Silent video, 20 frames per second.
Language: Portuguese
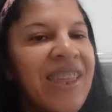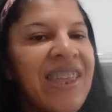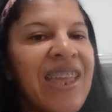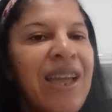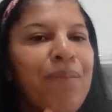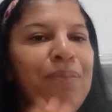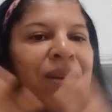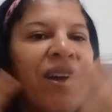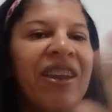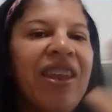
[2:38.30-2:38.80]
E
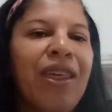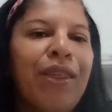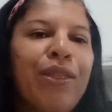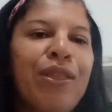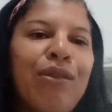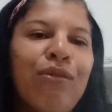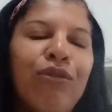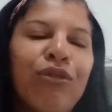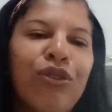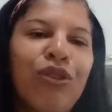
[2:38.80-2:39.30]

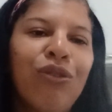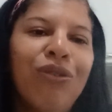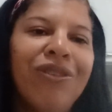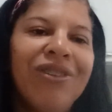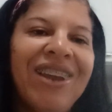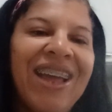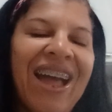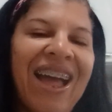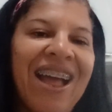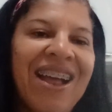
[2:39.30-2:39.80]
aparece em outro
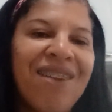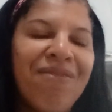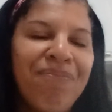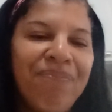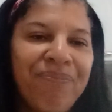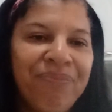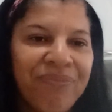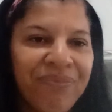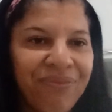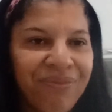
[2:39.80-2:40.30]
lugar,
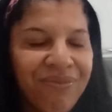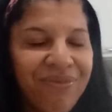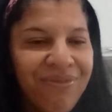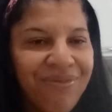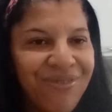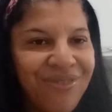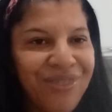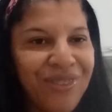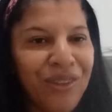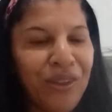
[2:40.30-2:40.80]

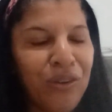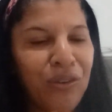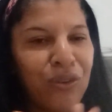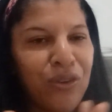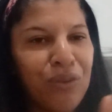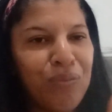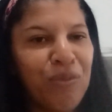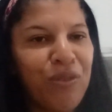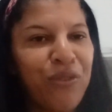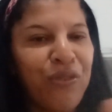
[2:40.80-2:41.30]

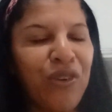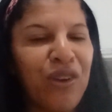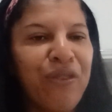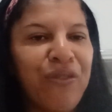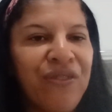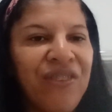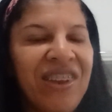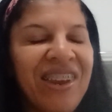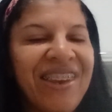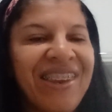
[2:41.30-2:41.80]
como foi
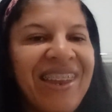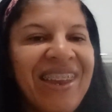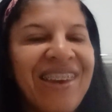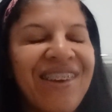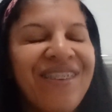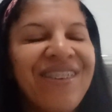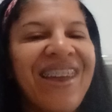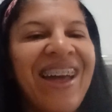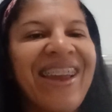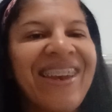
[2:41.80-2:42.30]
feito
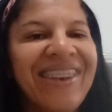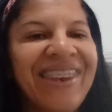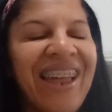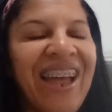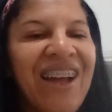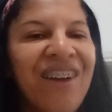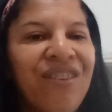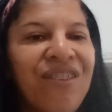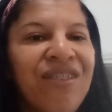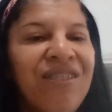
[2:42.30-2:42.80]
aí no
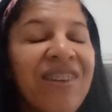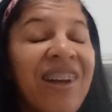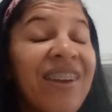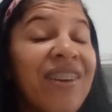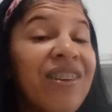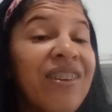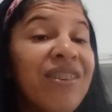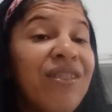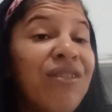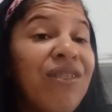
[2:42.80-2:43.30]
Natal,
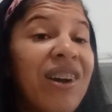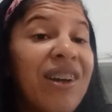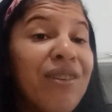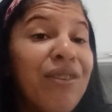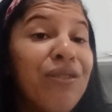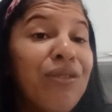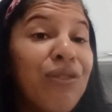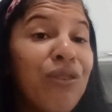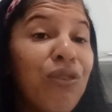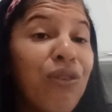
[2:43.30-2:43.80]
no
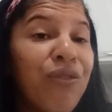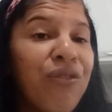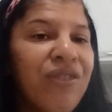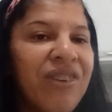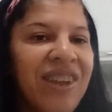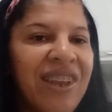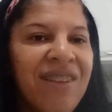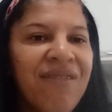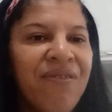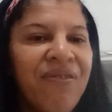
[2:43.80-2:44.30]
Ano Novo,
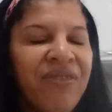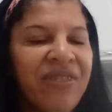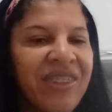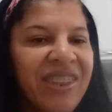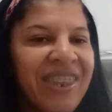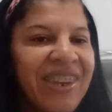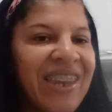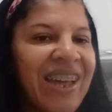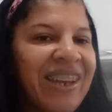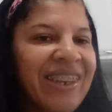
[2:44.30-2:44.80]
né?
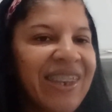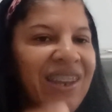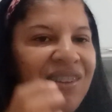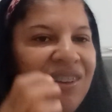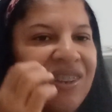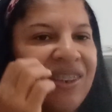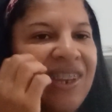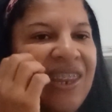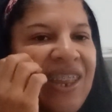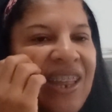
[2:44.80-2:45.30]
Que
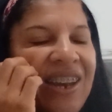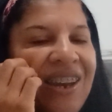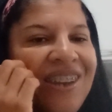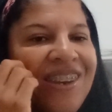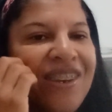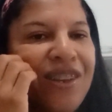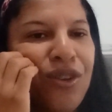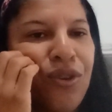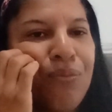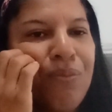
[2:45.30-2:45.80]
Natal até ela
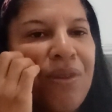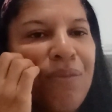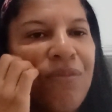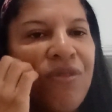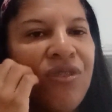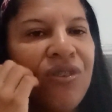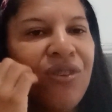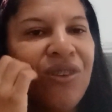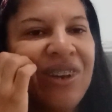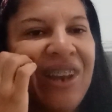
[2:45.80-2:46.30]
ainda
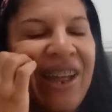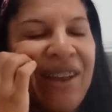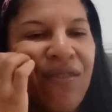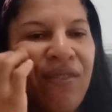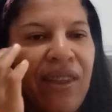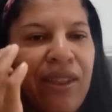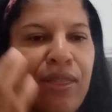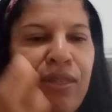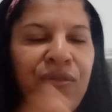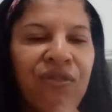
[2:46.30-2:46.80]
comemorou lá
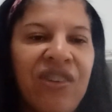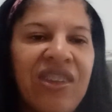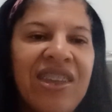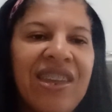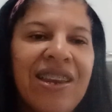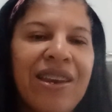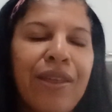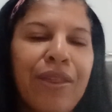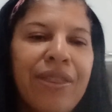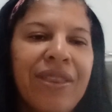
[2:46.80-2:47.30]
com as
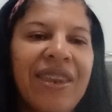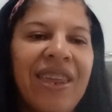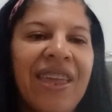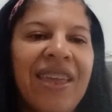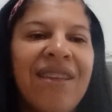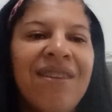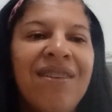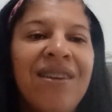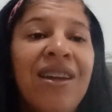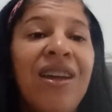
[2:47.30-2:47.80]
filhas,
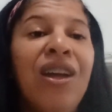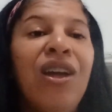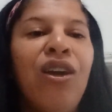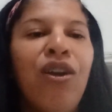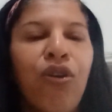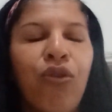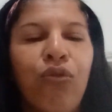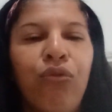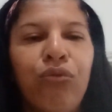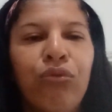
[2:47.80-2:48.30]
né?
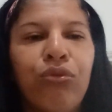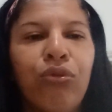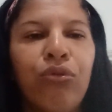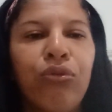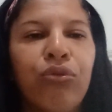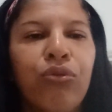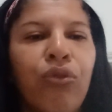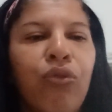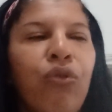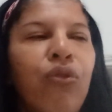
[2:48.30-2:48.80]
Com o
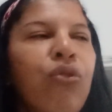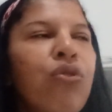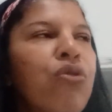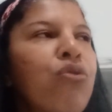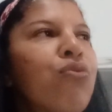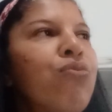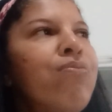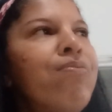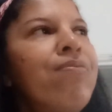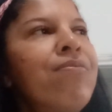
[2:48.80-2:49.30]

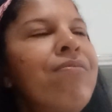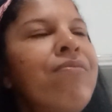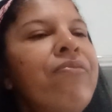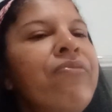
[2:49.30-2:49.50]
Tontonho.